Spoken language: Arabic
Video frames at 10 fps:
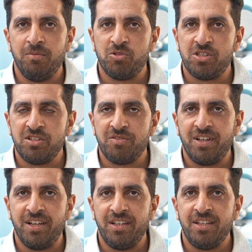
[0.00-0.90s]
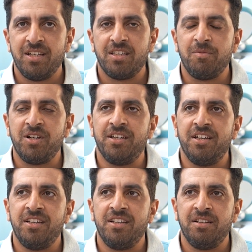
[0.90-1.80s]
مستشفى الأهلية طبعا
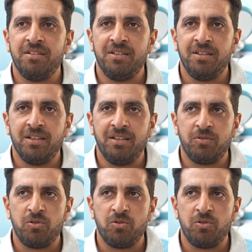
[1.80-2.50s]
أنا